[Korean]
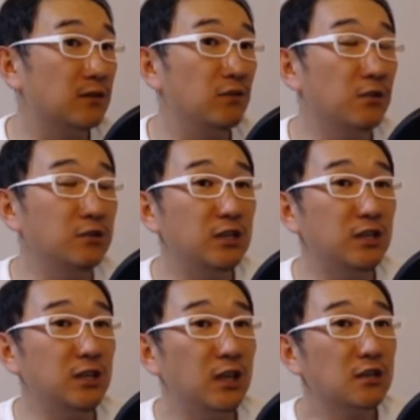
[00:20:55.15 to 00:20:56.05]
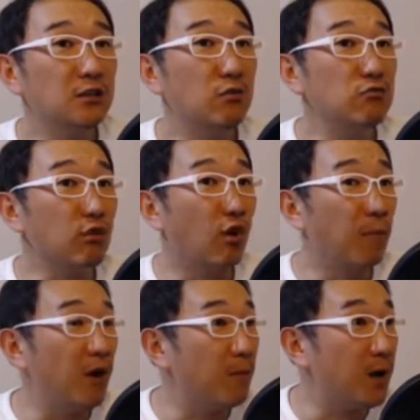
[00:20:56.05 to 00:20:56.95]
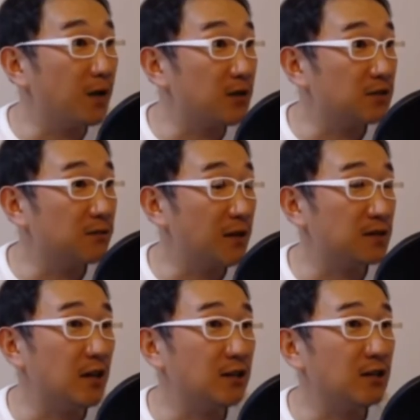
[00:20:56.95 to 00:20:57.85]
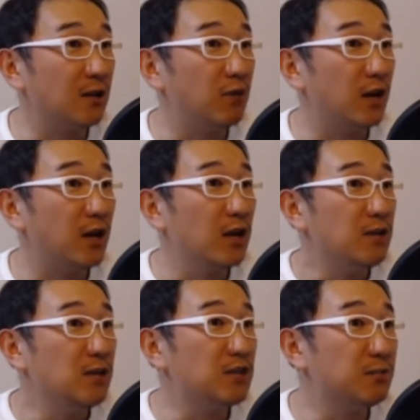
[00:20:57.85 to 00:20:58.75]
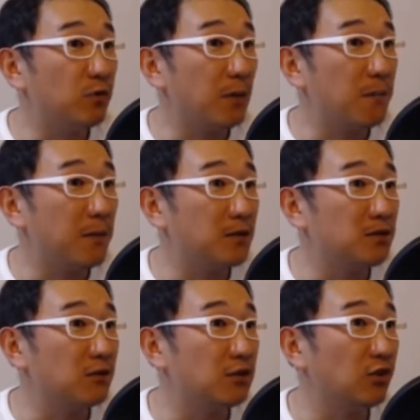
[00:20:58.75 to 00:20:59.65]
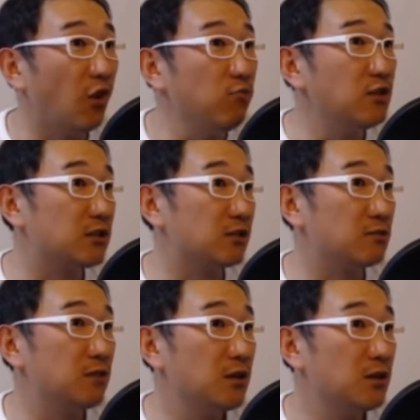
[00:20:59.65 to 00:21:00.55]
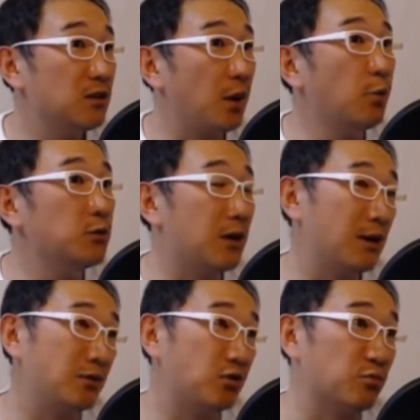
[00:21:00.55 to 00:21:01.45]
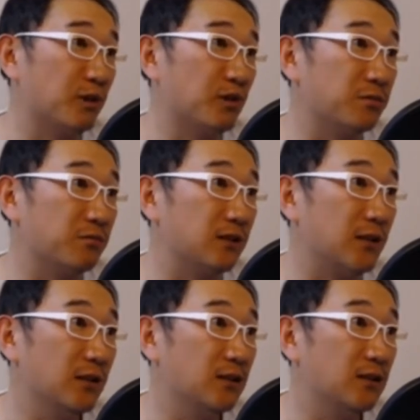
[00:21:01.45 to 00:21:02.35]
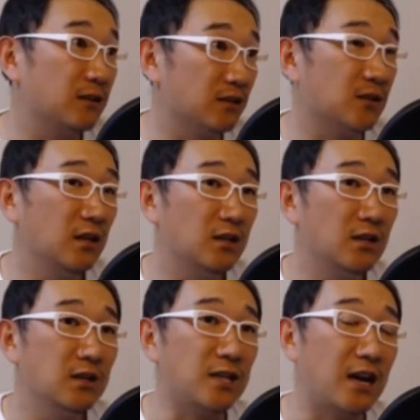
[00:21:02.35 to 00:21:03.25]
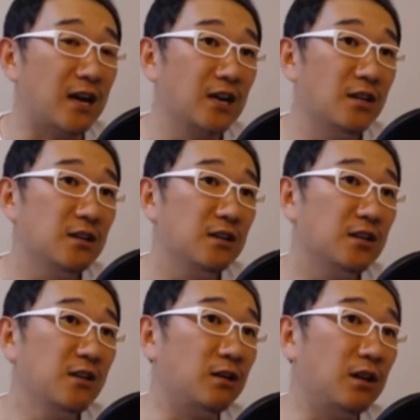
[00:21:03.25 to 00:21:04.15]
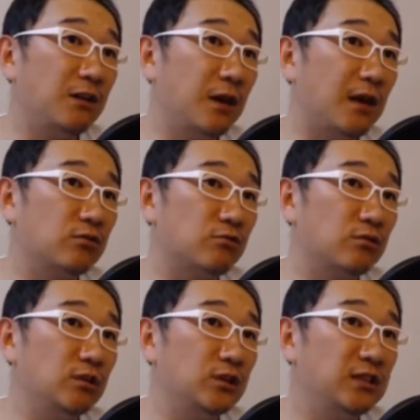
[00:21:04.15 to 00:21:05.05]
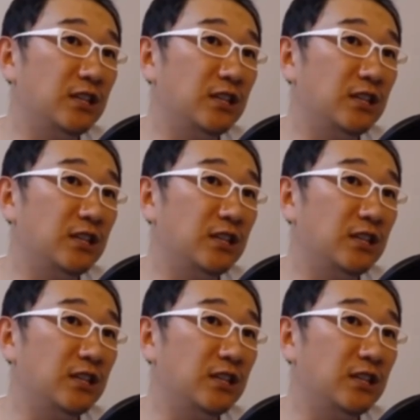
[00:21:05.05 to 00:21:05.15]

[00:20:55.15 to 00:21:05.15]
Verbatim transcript: 예, 그러면 흑이 선수를 어마어마하게 지금 해석했기 때문에 이 급소 한방 맞은 것이 너무나 지금 괴로운 상황이 될 수밖에 없습니다. 그렇죠? 자, 이렇게 돼가지고는